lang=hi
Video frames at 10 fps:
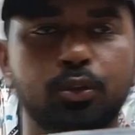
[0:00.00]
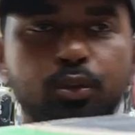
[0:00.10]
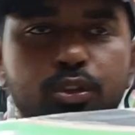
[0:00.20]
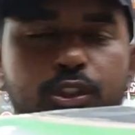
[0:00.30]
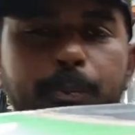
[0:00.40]

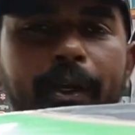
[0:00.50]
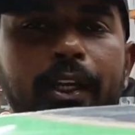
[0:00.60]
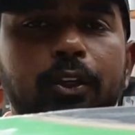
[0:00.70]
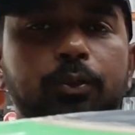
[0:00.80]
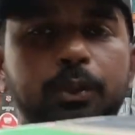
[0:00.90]
ह्यूज
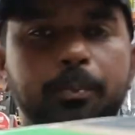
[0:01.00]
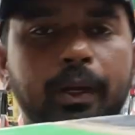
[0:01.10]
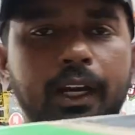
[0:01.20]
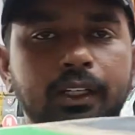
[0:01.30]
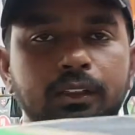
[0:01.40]
स्पाइन ऑफ द
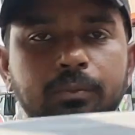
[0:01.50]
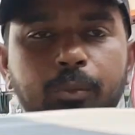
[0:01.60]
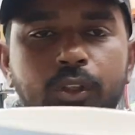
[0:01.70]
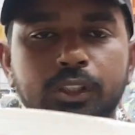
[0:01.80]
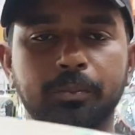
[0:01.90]
बैट
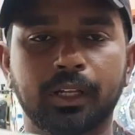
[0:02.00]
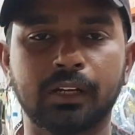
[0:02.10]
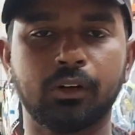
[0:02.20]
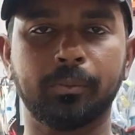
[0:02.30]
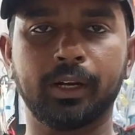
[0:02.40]
बहुत ही भरा
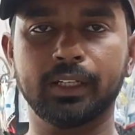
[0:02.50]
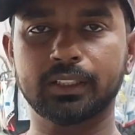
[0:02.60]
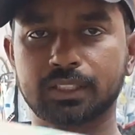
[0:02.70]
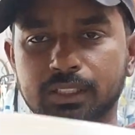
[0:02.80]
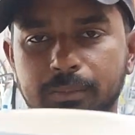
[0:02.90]
हुआ बैट
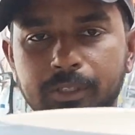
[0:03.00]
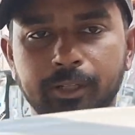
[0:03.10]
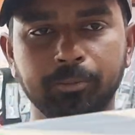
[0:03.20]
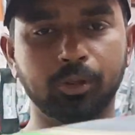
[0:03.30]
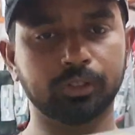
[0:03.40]
जैसा कि
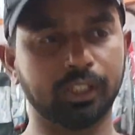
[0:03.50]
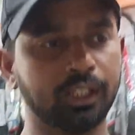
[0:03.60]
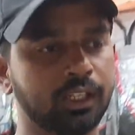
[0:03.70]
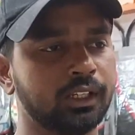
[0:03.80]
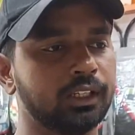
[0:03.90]
मीडियम का होता
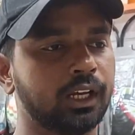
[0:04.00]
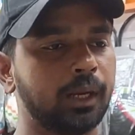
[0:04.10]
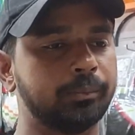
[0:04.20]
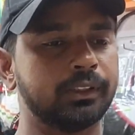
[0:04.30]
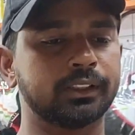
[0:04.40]
है
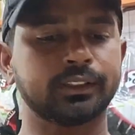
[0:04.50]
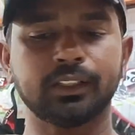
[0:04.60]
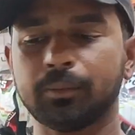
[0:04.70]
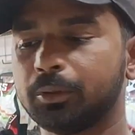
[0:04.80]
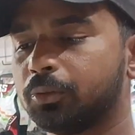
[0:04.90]
आप देख सकते
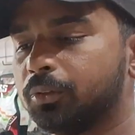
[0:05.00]
हैं यहाँ पर